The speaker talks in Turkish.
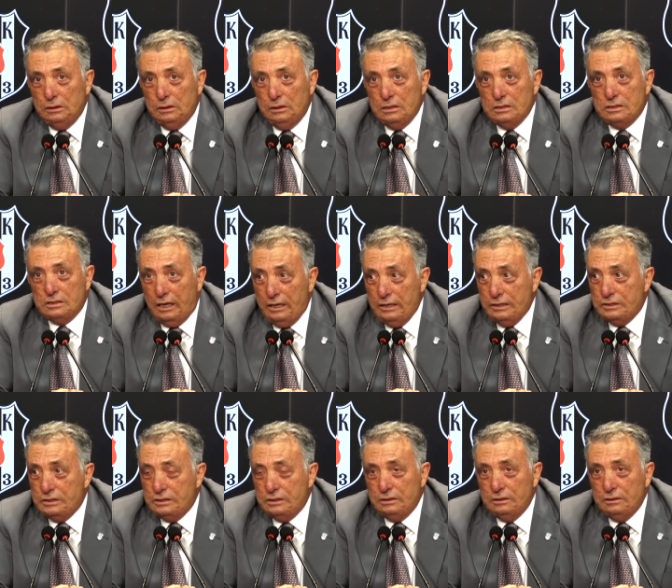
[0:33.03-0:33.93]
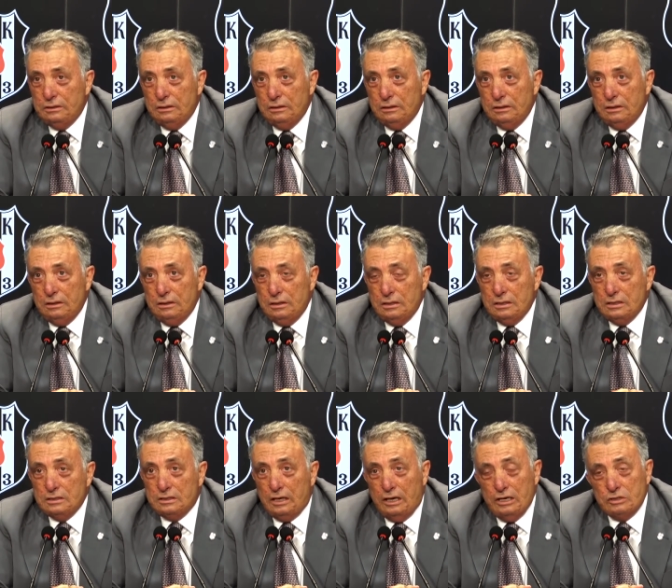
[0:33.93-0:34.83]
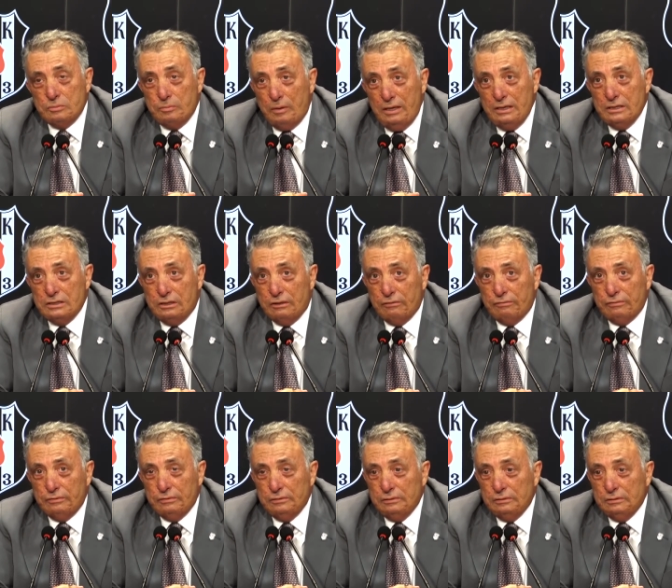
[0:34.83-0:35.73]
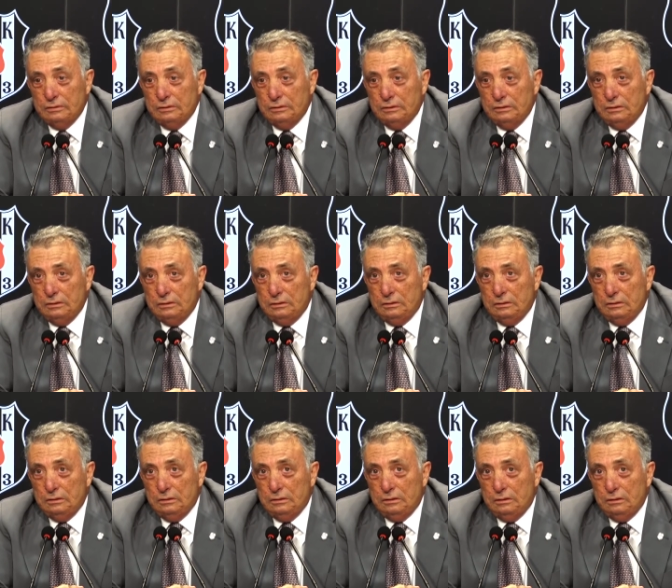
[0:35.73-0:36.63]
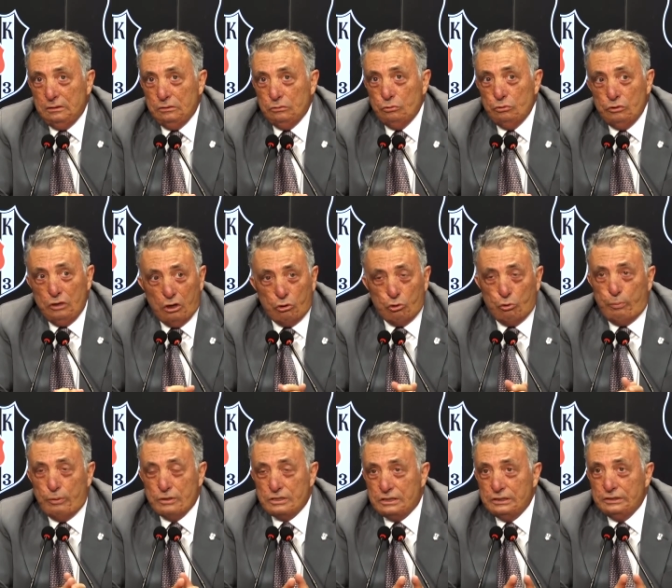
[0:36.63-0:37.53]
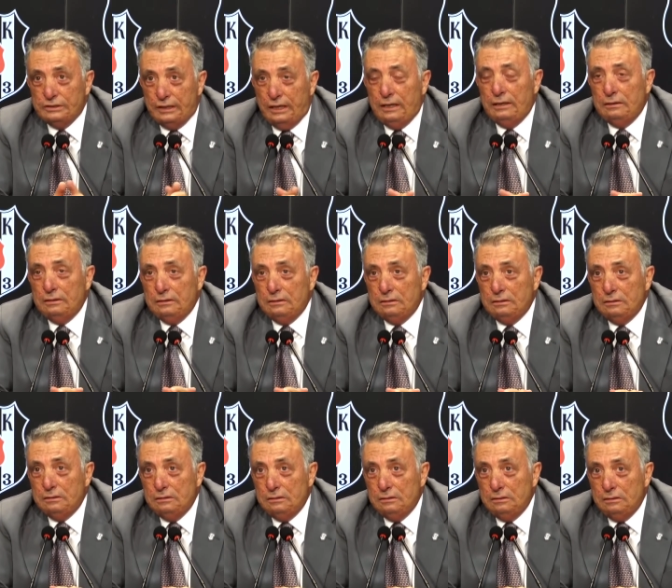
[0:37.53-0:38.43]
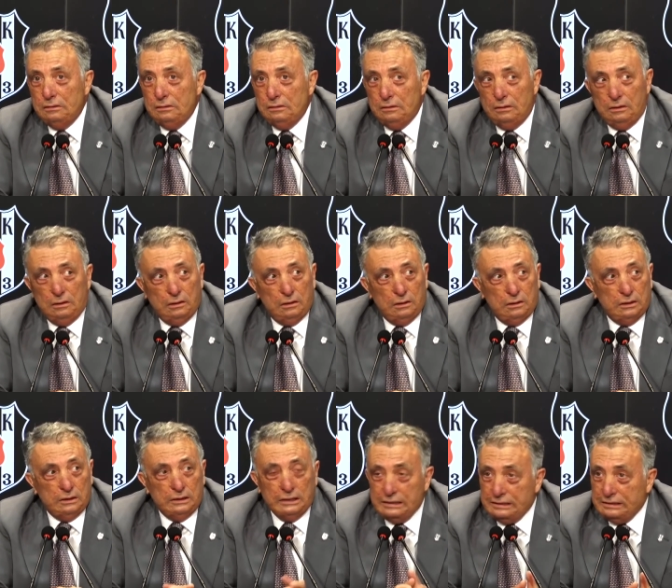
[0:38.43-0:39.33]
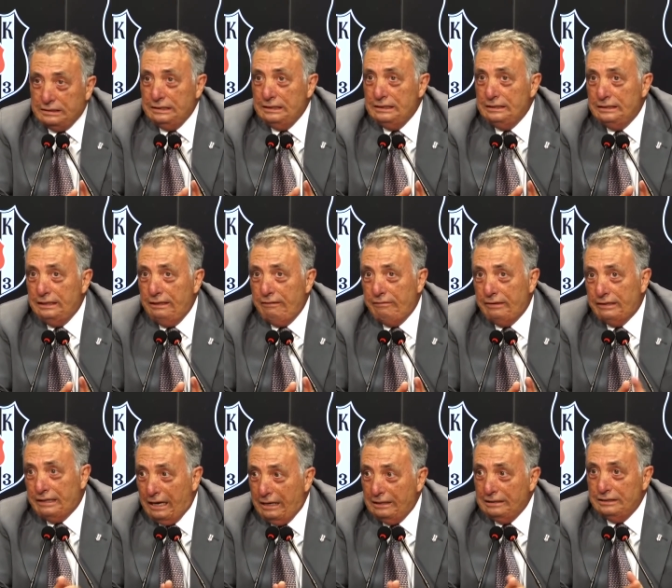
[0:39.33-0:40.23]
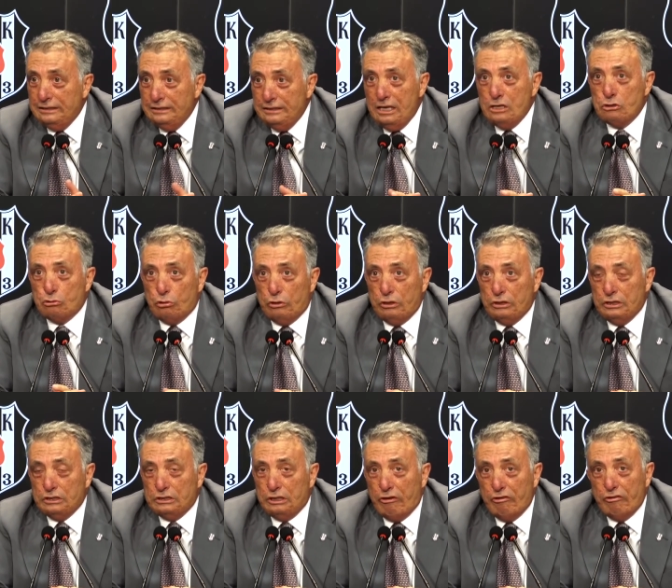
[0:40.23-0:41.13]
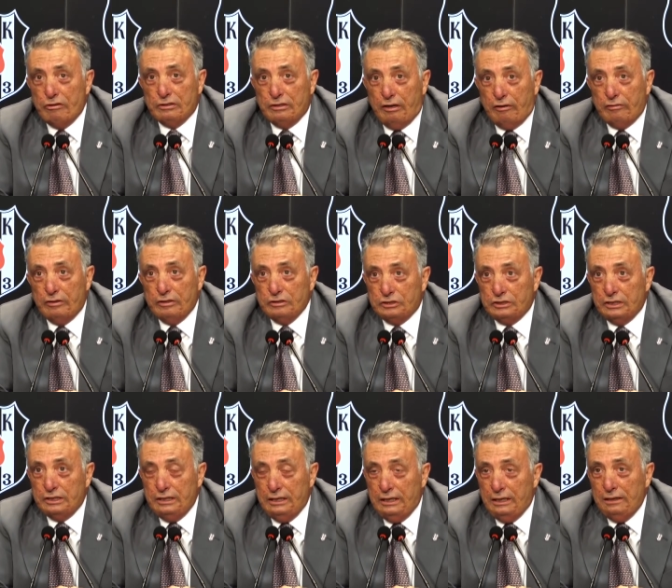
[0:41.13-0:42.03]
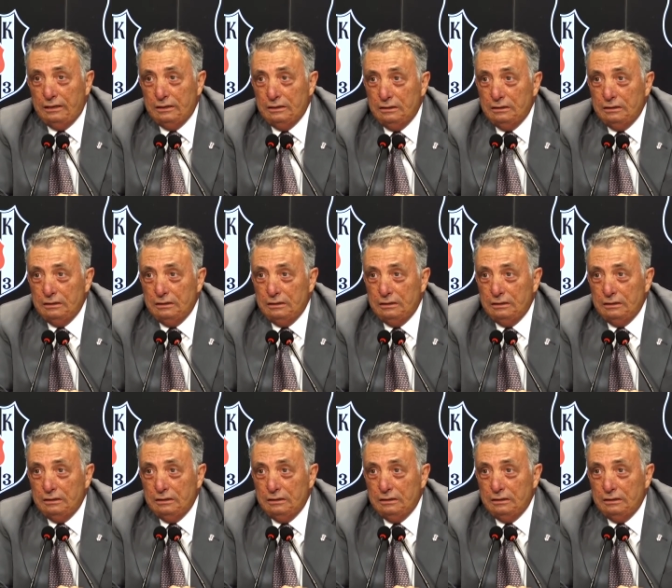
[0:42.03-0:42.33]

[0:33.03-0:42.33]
Sayıs. Sayıs maalesef Dünya Kupası'nda gittiğinde ve geldiğinden sonraki tavır ve davranışlarıyla